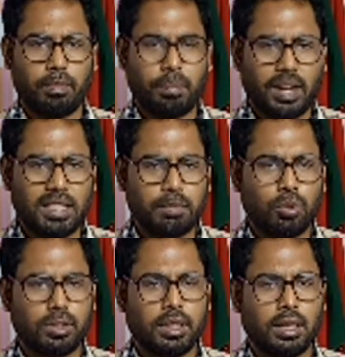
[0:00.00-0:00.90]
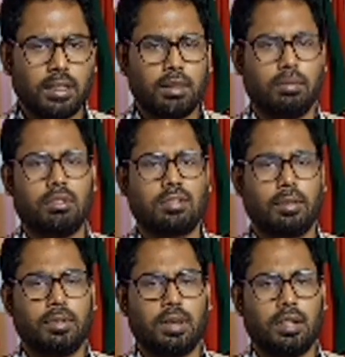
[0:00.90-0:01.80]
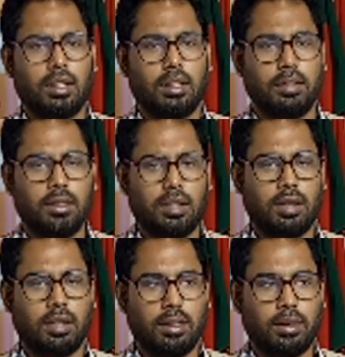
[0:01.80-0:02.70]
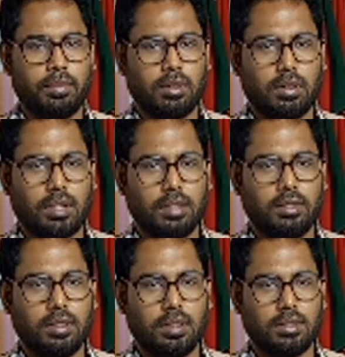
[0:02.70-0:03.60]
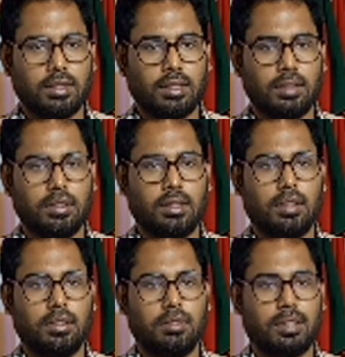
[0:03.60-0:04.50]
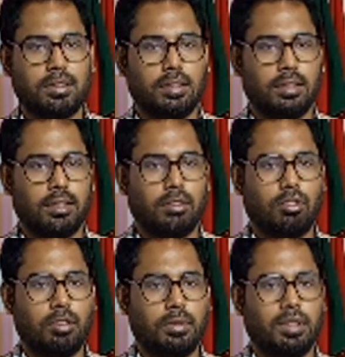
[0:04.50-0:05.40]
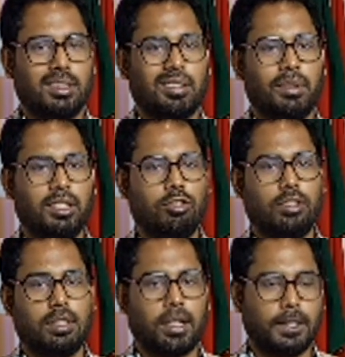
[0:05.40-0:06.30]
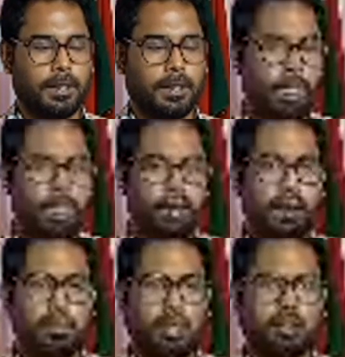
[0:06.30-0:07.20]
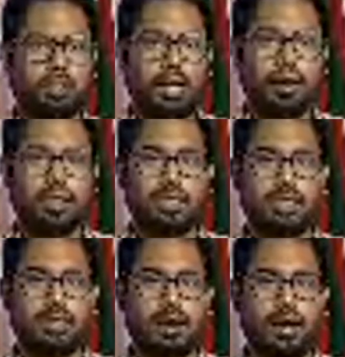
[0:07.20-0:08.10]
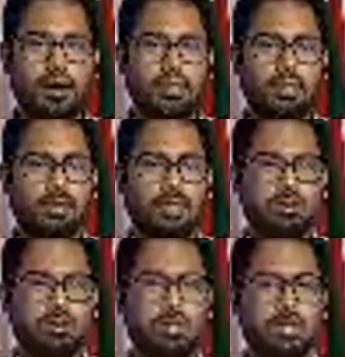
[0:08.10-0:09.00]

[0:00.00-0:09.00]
বাহিরে পড়তে গেলে মোস্ট অফ দ্য আপনার কান্ট্রি আছে তাদের ইউনিভার্সিটিতে রিকোয়ারমেন্ট একটা ম্যান্ডেটরি থাকে বাট চায়নার ক্ষেত্রে আইএলটিএস আসলে